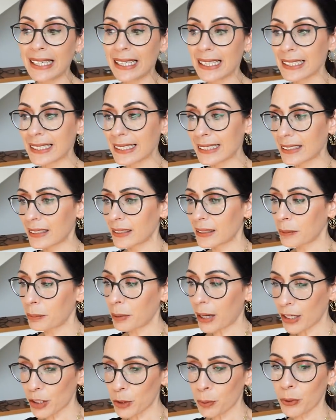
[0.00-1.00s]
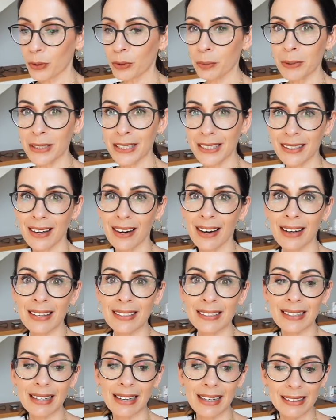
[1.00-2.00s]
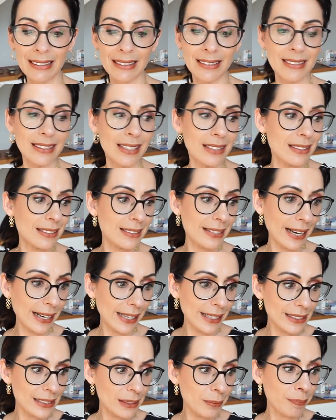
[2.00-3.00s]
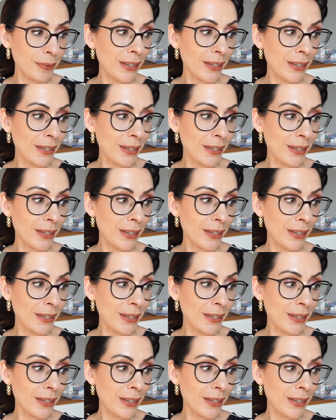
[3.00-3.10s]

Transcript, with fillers: Es äh, beansprucht mit Sicherheit einiges an Zeit,